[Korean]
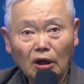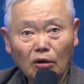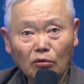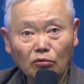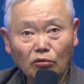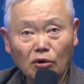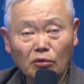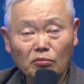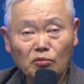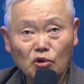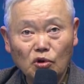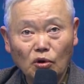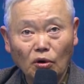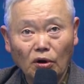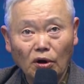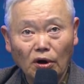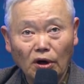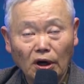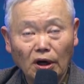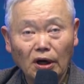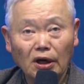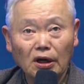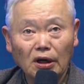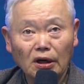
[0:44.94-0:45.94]
우리
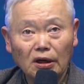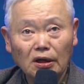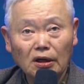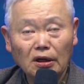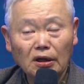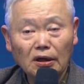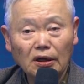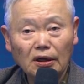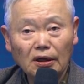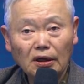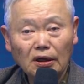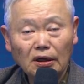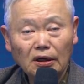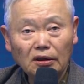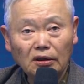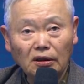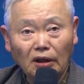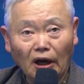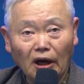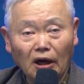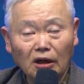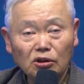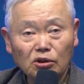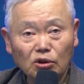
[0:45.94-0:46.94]
민족에게
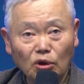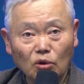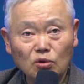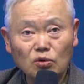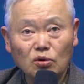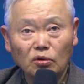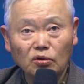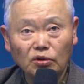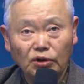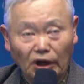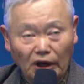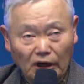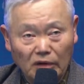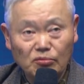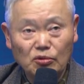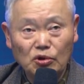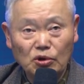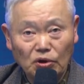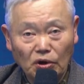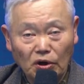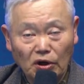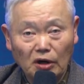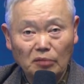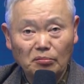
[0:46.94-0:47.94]
대한 천선
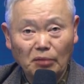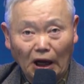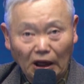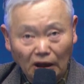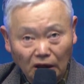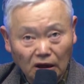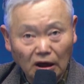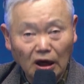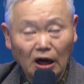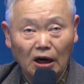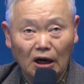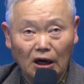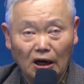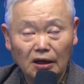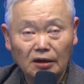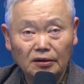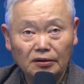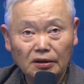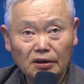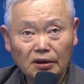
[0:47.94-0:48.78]
대한민족이 맞는가